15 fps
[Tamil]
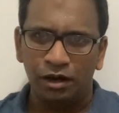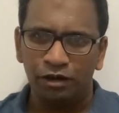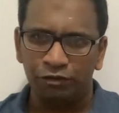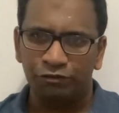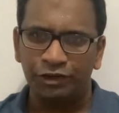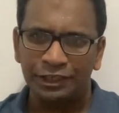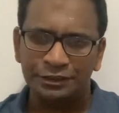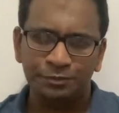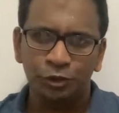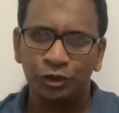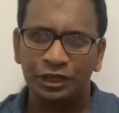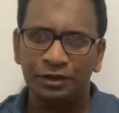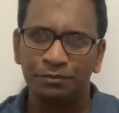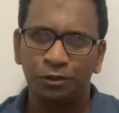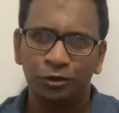
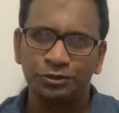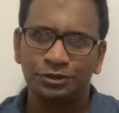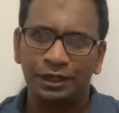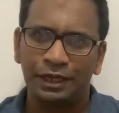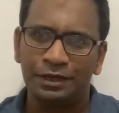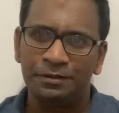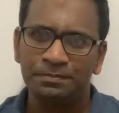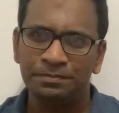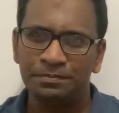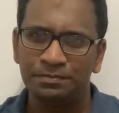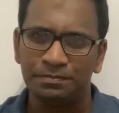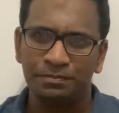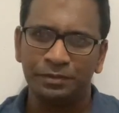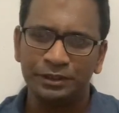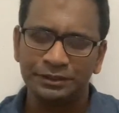ஃபேஸ்புக் இன்பாக்ஸ்லையும்
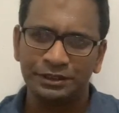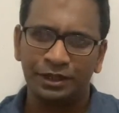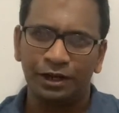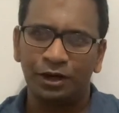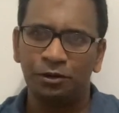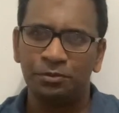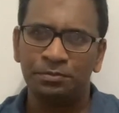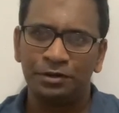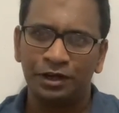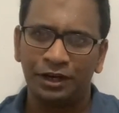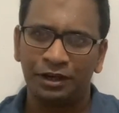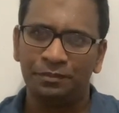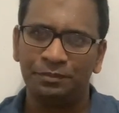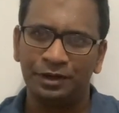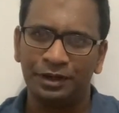பர்சனலாகவும்
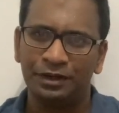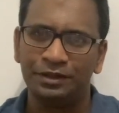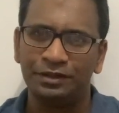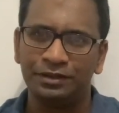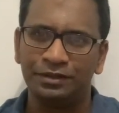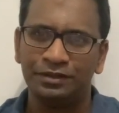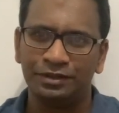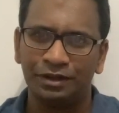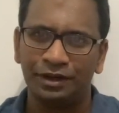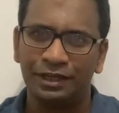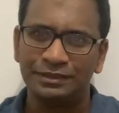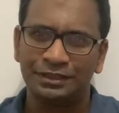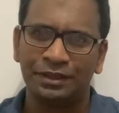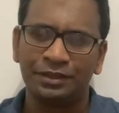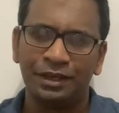நிறைய பேர்
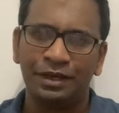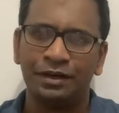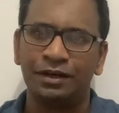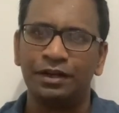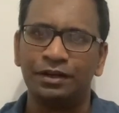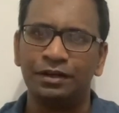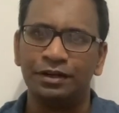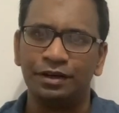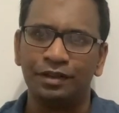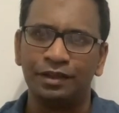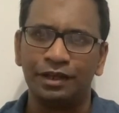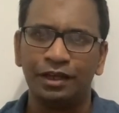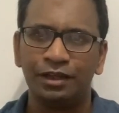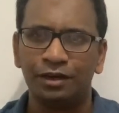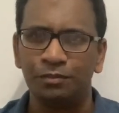நிறைய சந்தேகங்களை
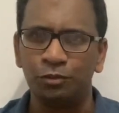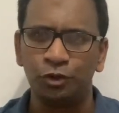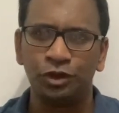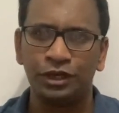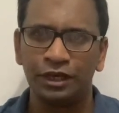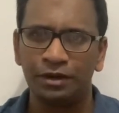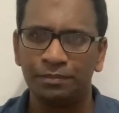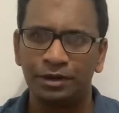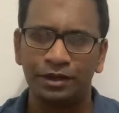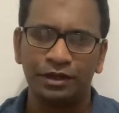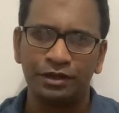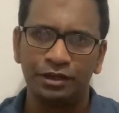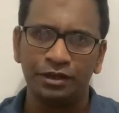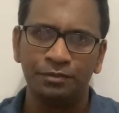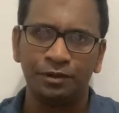கேட்டிருந்தீங்க அதில் முக்கியமாக
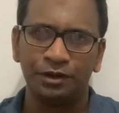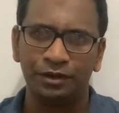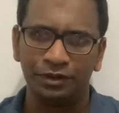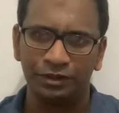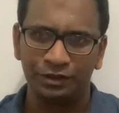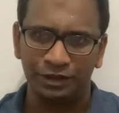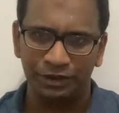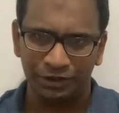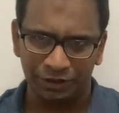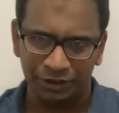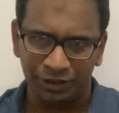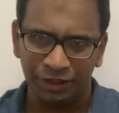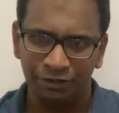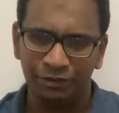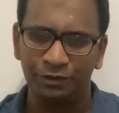கேள்விப்பட்டிருந்த
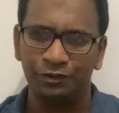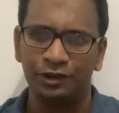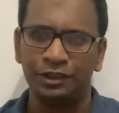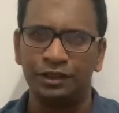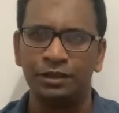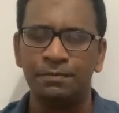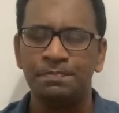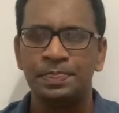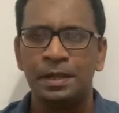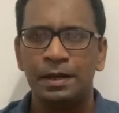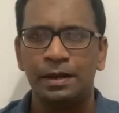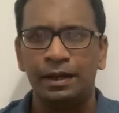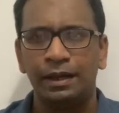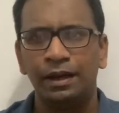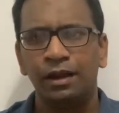கேள்வி வந்து
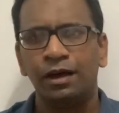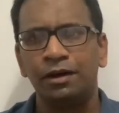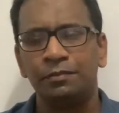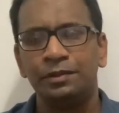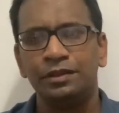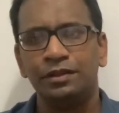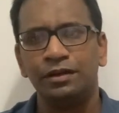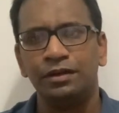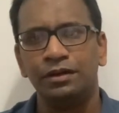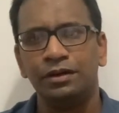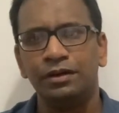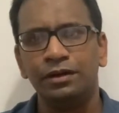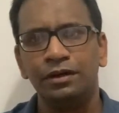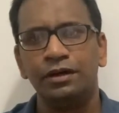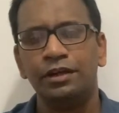எல்லாரும் இந்த
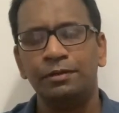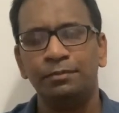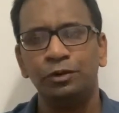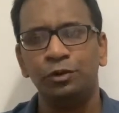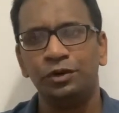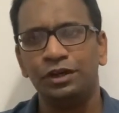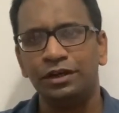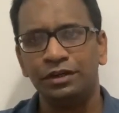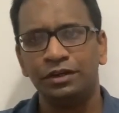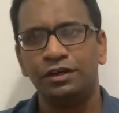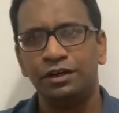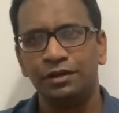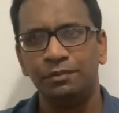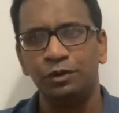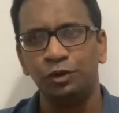ஹேர்ட் இம்யூனிட்டி
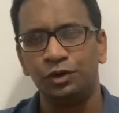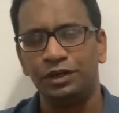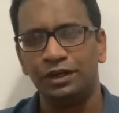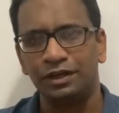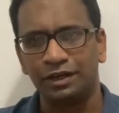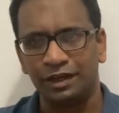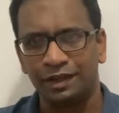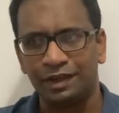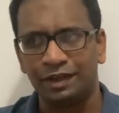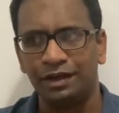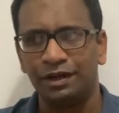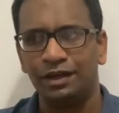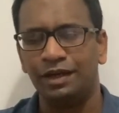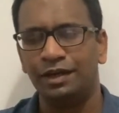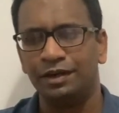ஹேர்ட் இம்யூனிட்டி என்று
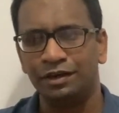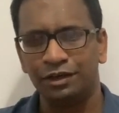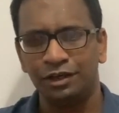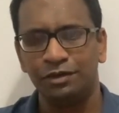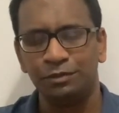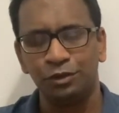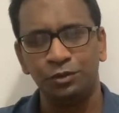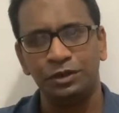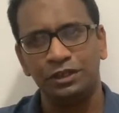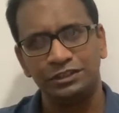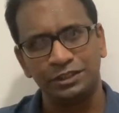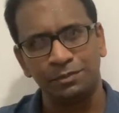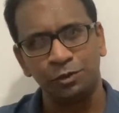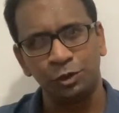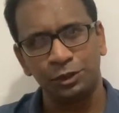கதைக்காங்களே ஹேர்ட் இம்யூனிட்டி
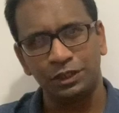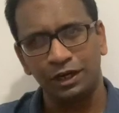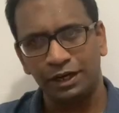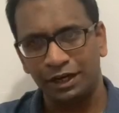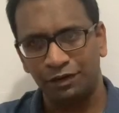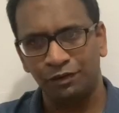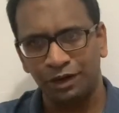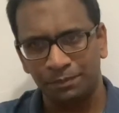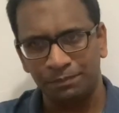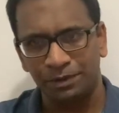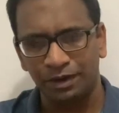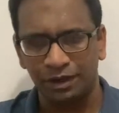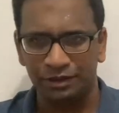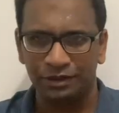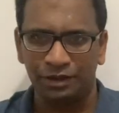சமூகத்தில் டெவலப்
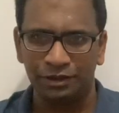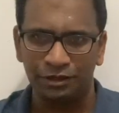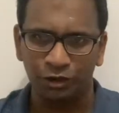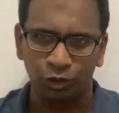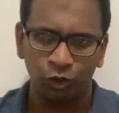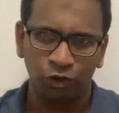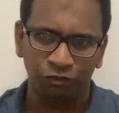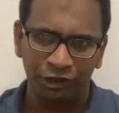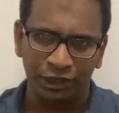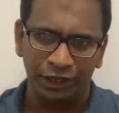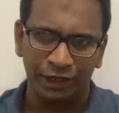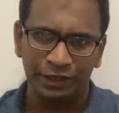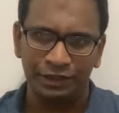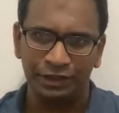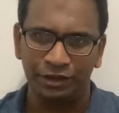ஆனால் தான் இந்த கோவிட்
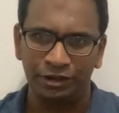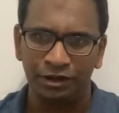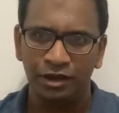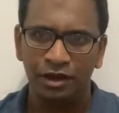நைன்டீன்